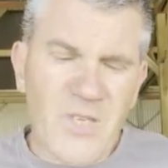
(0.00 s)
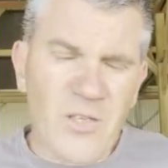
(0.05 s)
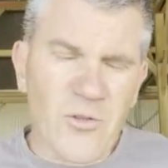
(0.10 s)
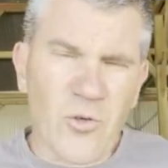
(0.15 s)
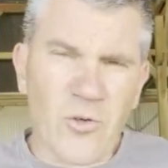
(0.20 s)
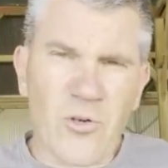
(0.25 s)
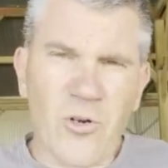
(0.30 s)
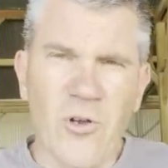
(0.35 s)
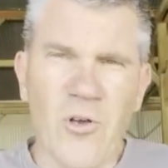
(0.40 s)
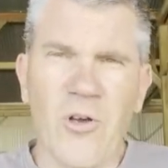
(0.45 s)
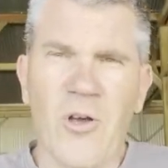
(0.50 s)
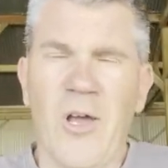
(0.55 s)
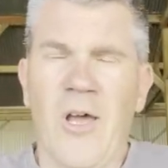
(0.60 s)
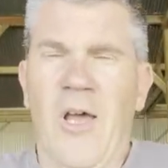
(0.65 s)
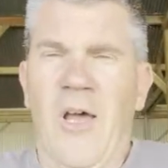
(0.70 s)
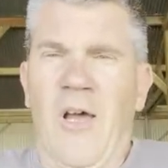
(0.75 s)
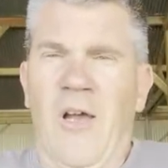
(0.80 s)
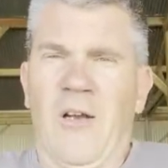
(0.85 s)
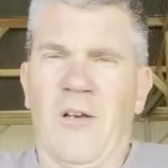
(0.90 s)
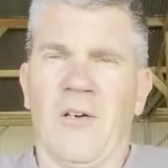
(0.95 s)
Donc
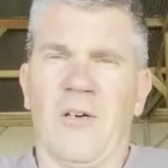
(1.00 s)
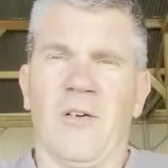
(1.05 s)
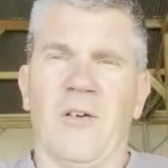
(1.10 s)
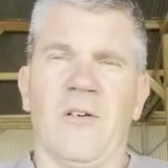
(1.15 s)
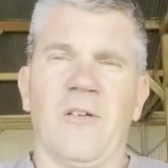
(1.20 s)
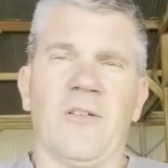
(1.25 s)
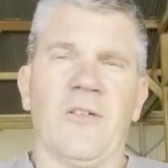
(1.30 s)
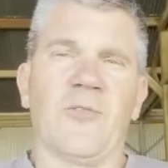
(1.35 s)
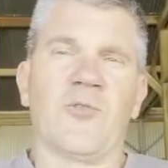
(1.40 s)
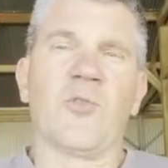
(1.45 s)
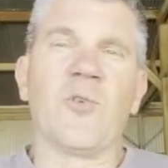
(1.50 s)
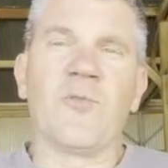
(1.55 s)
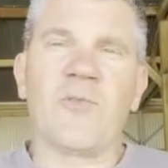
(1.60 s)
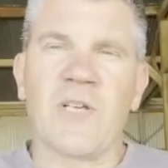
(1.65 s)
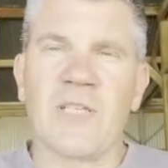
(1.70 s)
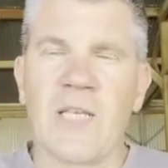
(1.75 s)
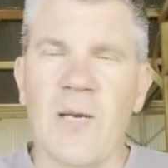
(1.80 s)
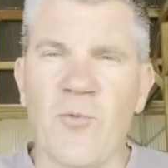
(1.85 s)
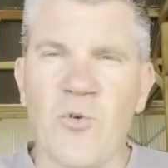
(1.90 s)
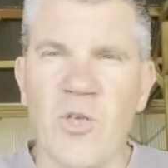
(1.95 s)
le,
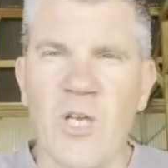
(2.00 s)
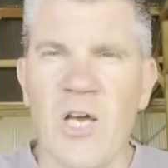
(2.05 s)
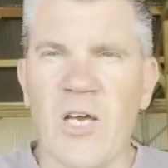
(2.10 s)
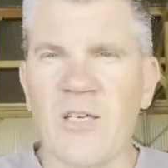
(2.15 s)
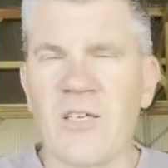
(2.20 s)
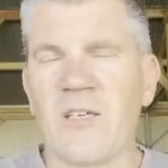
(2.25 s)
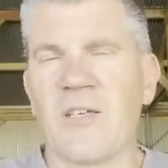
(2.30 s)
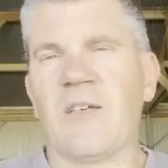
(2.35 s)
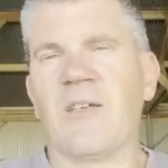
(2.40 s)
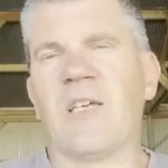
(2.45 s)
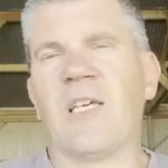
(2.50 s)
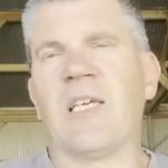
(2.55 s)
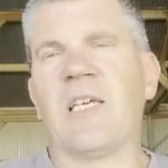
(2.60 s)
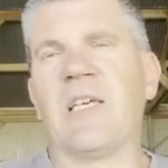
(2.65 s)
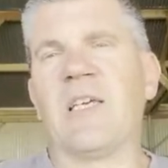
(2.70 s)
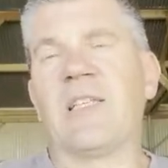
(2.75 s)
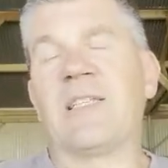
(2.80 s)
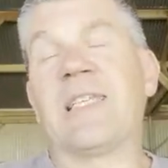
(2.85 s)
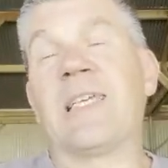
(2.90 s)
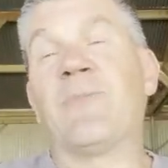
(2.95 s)
sulfate d'ammoniac
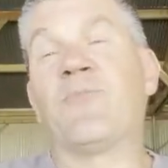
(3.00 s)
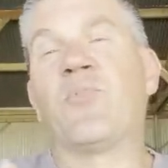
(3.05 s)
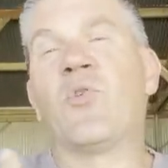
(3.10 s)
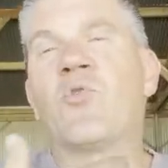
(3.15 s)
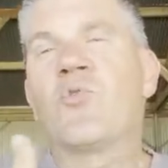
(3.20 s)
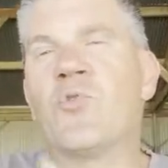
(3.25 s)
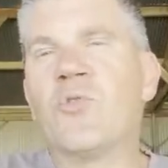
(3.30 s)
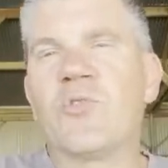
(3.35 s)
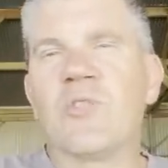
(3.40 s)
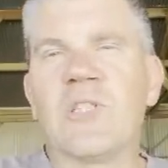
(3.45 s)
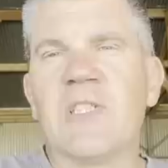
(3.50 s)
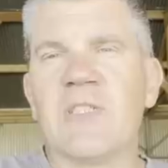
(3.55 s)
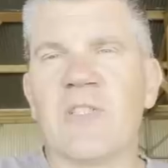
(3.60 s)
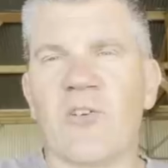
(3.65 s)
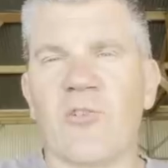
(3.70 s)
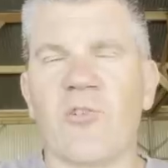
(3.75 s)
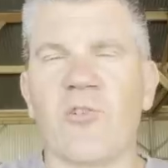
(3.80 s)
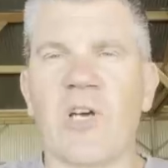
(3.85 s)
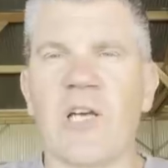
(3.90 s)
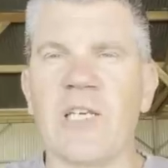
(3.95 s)
était beaucoup utilisé
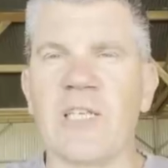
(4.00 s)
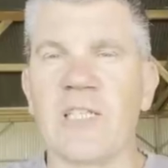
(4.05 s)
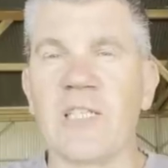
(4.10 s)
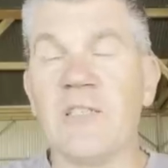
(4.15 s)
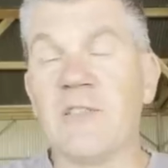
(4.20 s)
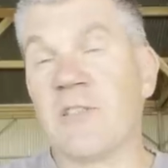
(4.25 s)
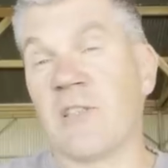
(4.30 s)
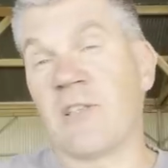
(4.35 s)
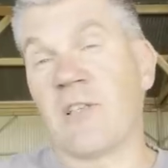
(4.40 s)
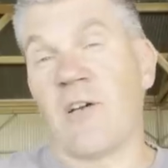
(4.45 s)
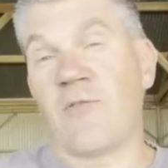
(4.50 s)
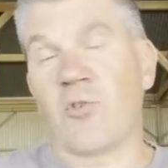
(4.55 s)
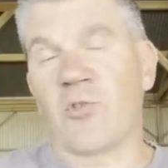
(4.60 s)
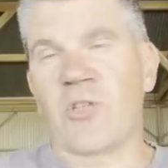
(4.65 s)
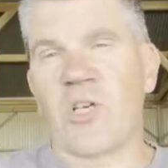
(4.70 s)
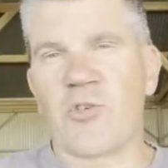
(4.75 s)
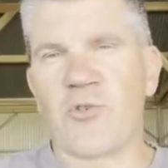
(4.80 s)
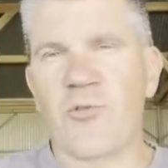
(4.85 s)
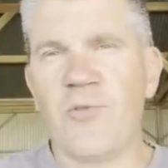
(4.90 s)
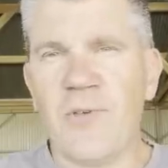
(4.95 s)
en engrais liquide, c'était
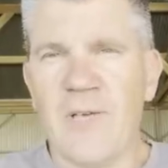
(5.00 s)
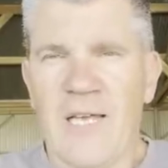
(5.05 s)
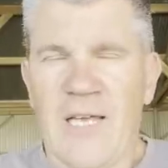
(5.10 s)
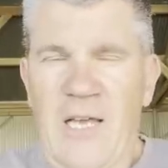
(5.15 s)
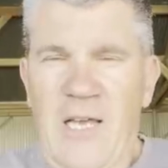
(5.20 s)
avantageux.